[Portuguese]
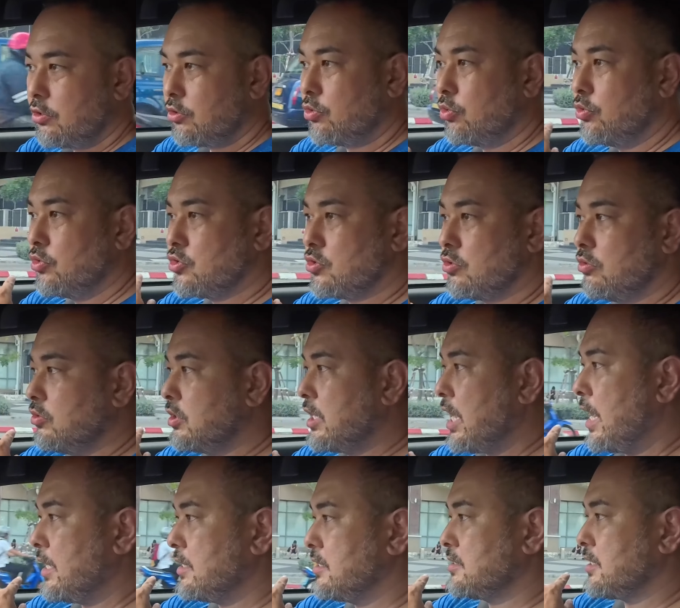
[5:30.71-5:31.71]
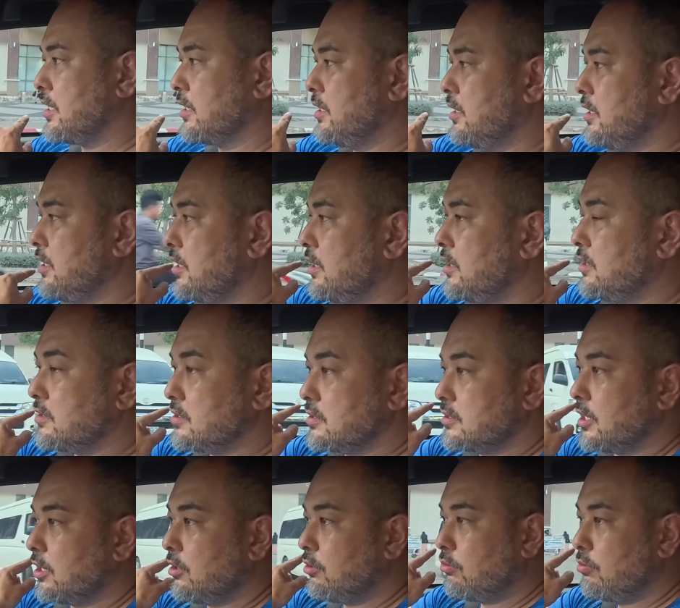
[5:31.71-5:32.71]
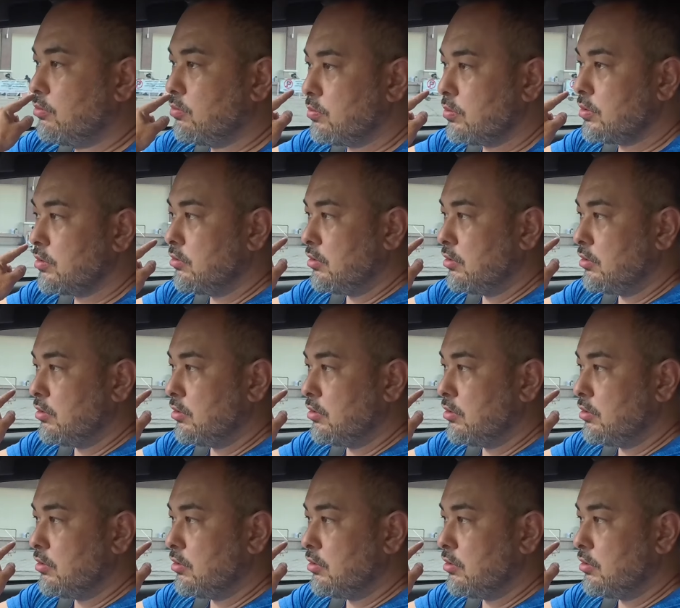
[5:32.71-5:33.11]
Os lugares aqui eles estão